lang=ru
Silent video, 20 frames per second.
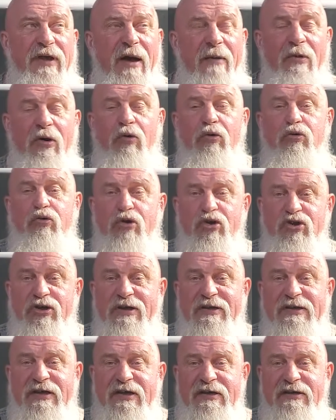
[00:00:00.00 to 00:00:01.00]
я могу
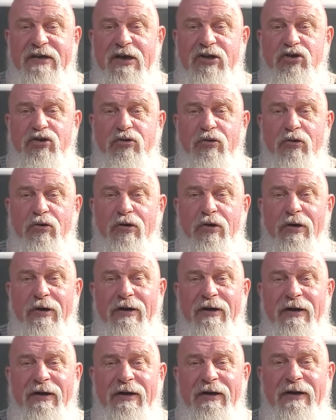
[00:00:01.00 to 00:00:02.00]
точно сказать,
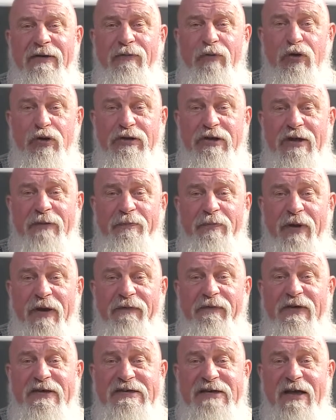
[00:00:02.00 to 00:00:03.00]
что вот
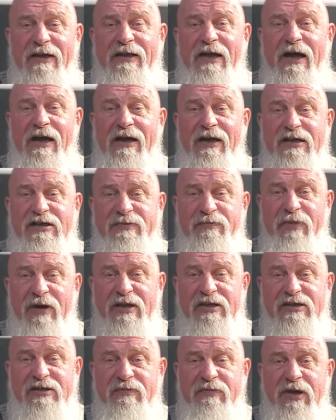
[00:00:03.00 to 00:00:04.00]
профессиональных
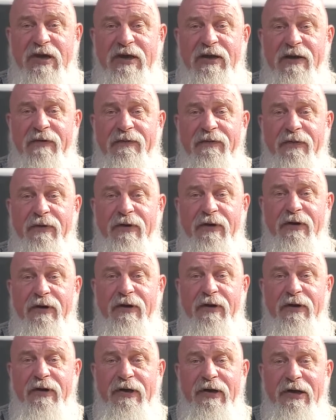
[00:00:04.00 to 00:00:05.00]
спортсменов
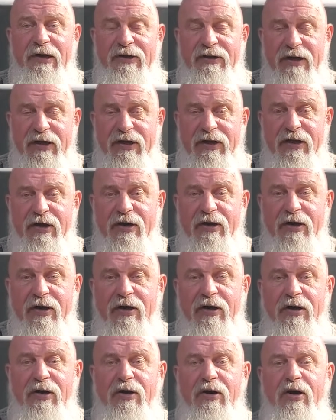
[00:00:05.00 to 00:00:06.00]
э, или таких
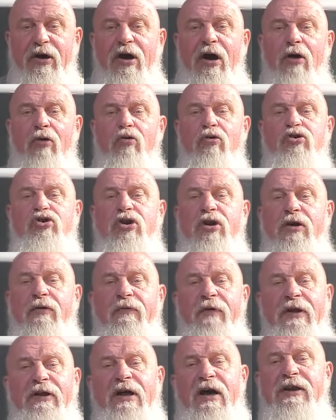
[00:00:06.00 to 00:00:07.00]
э,
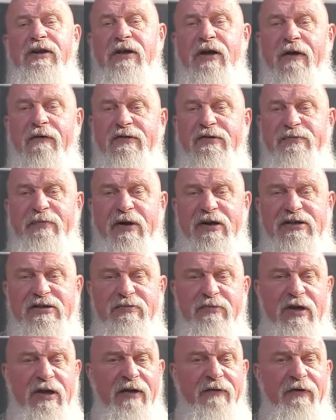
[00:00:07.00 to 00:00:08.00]
хороших фанатиков
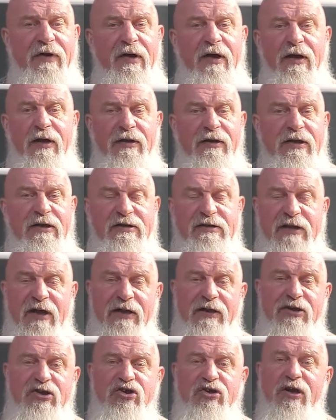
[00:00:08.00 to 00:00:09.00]
спортсменов
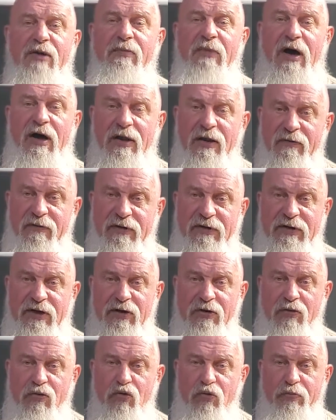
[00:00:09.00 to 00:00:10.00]
достаточно мало в
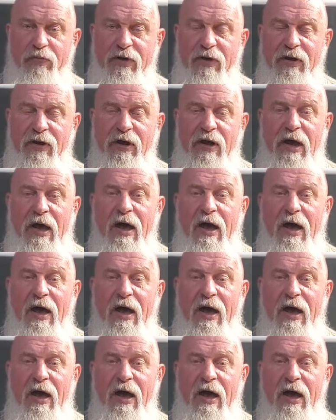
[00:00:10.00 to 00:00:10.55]
этой группе.